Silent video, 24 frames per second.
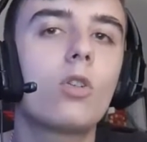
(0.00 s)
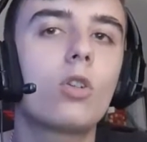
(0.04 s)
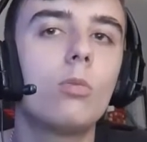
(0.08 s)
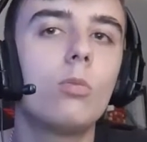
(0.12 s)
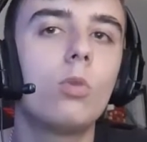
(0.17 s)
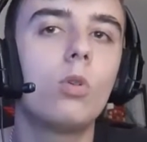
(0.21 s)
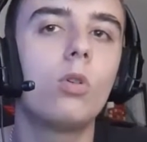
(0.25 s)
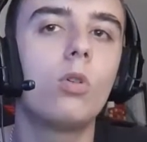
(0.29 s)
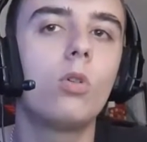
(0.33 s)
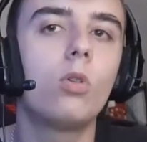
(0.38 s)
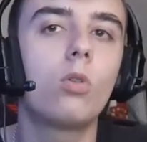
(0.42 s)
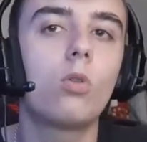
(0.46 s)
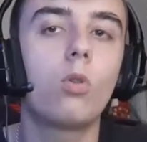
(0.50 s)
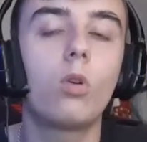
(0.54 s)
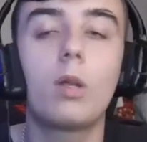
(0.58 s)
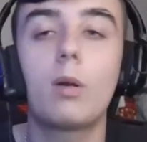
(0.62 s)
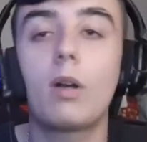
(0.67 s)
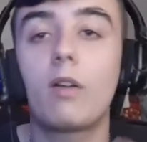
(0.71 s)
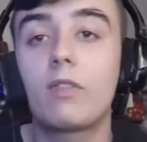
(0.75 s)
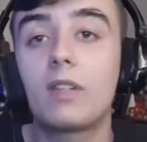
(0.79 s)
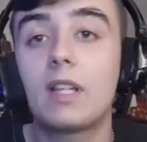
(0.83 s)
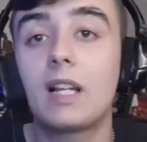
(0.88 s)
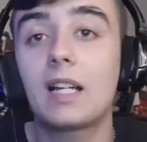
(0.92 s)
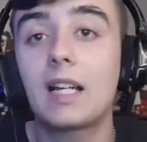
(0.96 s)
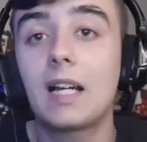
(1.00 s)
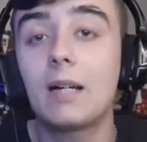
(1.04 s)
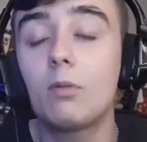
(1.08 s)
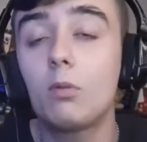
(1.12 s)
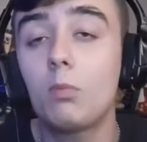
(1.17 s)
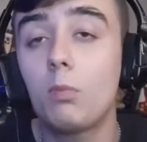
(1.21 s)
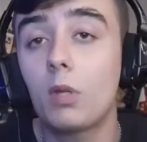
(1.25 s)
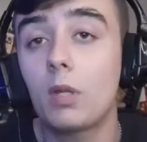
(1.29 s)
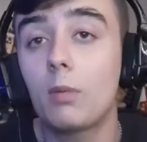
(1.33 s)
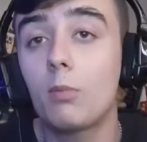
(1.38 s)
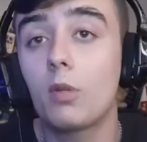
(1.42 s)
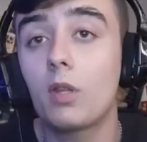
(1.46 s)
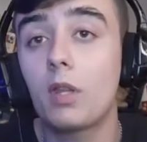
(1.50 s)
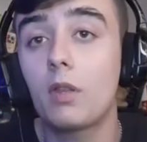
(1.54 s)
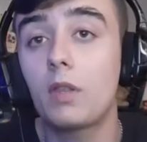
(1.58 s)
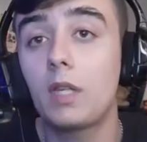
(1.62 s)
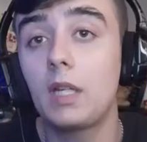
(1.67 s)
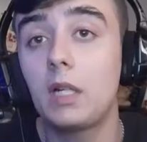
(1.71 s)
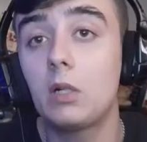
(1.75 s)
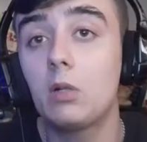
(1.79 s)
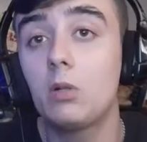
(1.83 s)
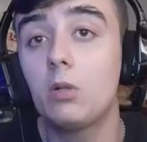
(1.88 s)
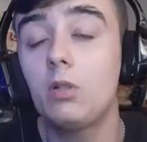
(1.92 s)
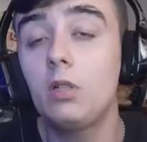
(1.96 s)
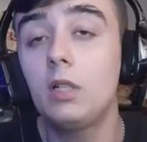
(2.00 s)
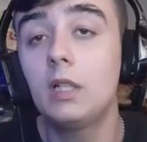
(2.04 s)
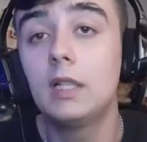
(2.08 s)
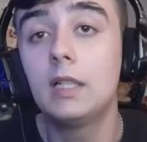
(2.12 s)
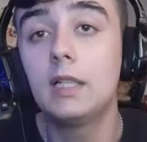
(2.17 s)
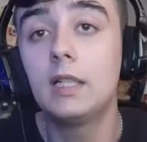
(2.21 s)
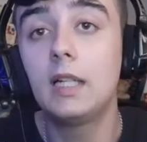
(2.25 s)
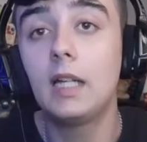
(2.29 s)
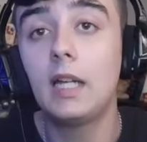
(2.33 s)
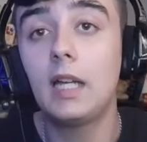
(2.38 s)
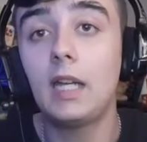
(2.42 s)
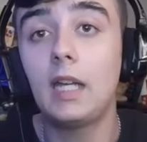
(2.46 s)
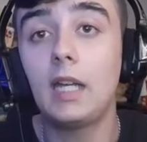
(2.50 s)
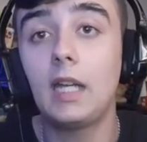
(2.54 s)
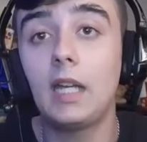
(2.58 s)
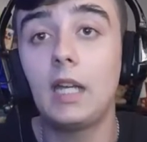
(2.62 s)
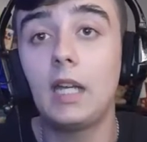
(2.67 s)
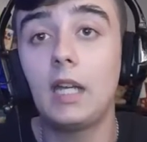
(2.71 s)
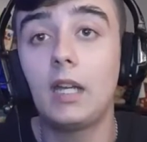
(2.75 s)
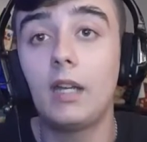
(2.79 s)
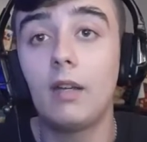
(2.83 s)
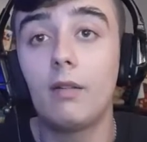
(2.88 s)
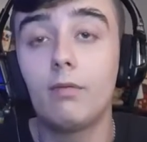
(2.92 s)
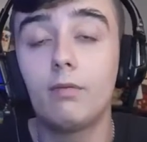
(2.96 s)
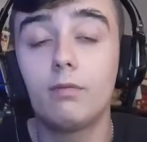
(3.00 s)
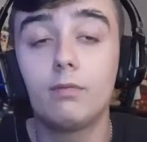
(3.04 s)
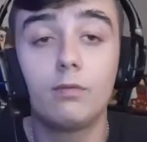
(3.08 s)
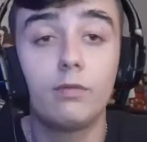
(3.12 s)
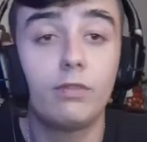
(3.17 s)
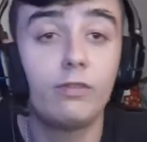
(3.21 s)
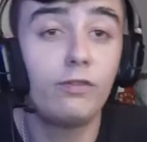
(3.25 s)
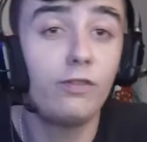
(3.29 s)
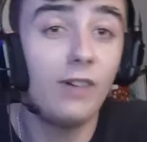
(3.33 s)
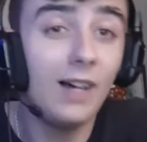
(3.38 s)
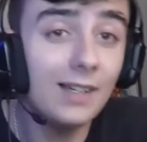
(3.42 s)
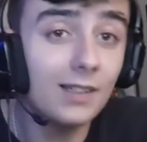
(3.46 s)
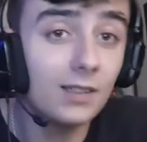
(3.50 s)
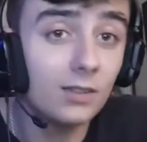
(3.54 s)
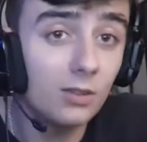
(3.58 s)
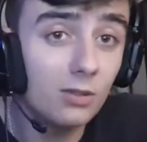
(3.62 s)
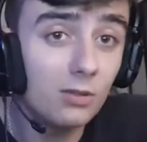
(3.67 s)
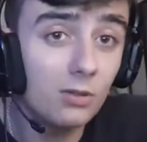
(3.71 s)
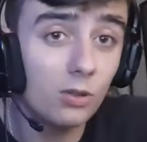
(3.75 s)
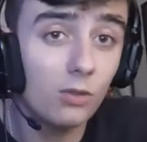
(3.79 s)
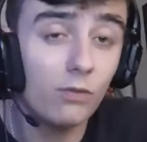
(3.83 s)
como, joder, al fin y al cabo podemos decirlo, eh, fan, ¿no?